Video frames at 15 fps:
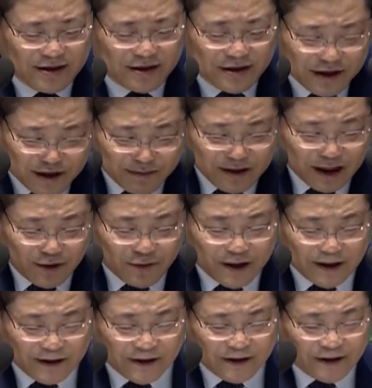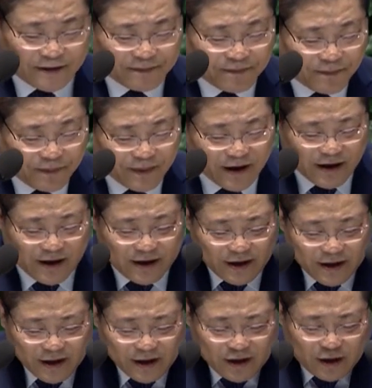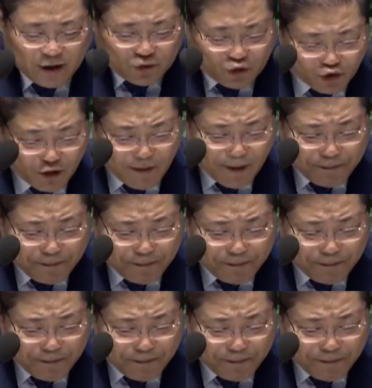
그렇습니다. 우리는 죽음